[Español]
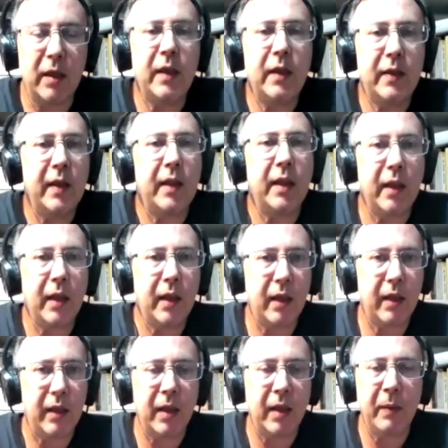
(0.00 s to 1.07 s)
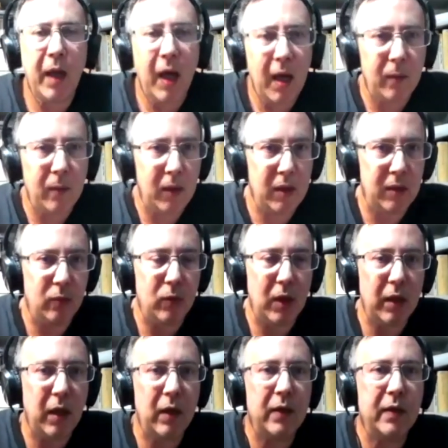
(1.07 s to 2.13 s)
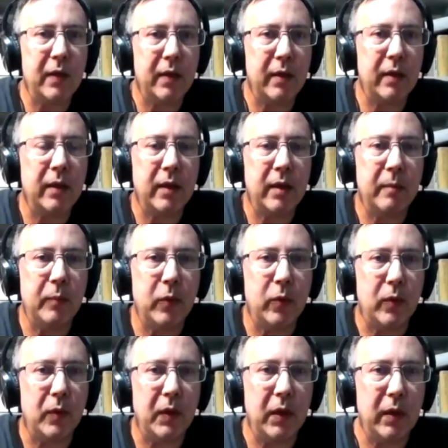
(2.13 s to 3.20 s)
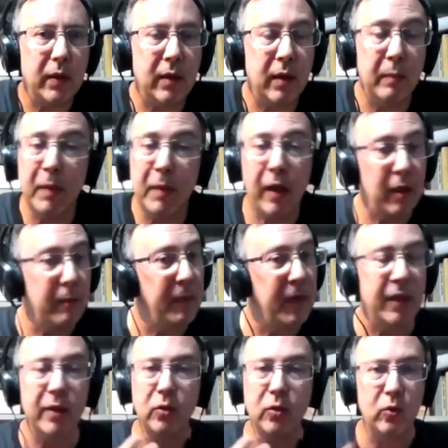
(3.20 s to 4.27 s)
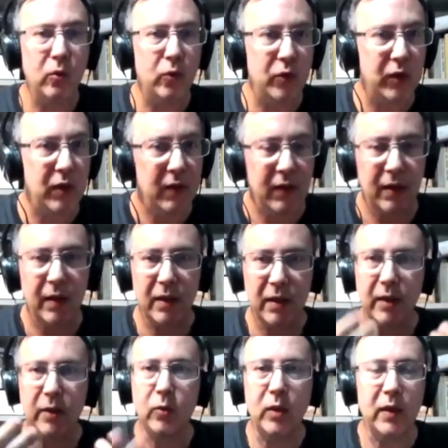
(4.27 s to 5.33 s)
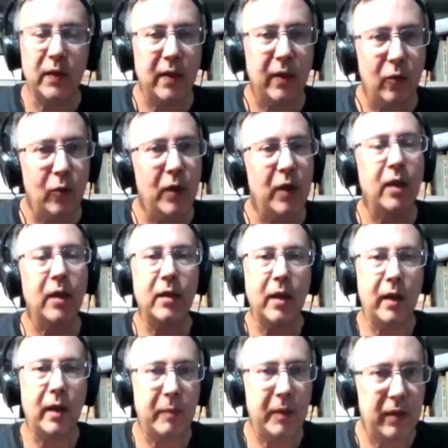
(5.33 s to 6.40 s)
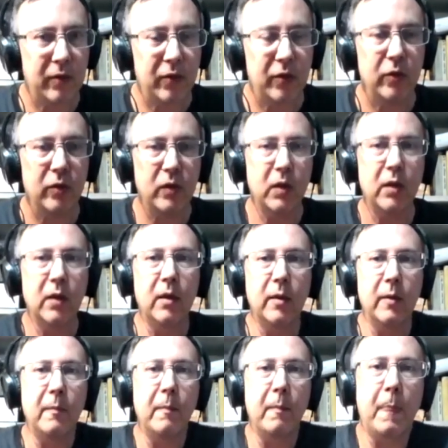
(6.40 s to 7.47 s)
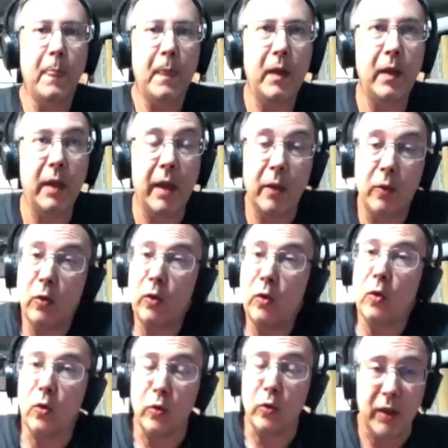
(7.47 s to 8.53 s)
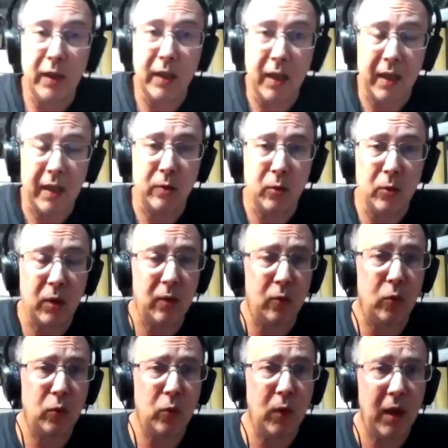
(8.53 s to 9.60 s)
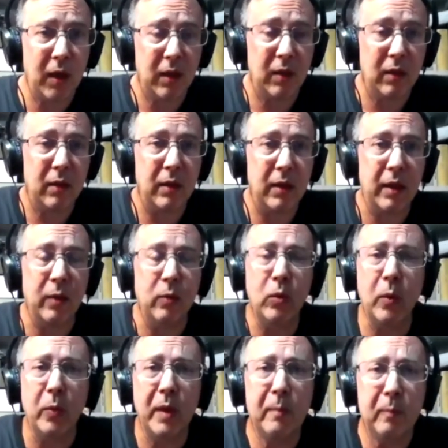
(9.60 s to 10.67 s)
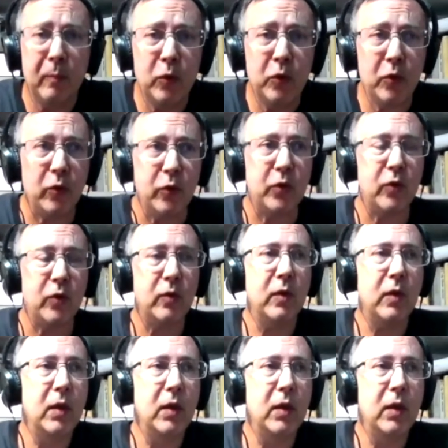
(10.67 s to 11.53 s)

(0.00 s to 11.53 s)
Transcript: ni siquiera es viable un análisis de este tipo. Eh, termina repitiendo cosas y cayendo en esa lógica de la repetición que Adorno condena en la industria cultural y que uno ve en muchos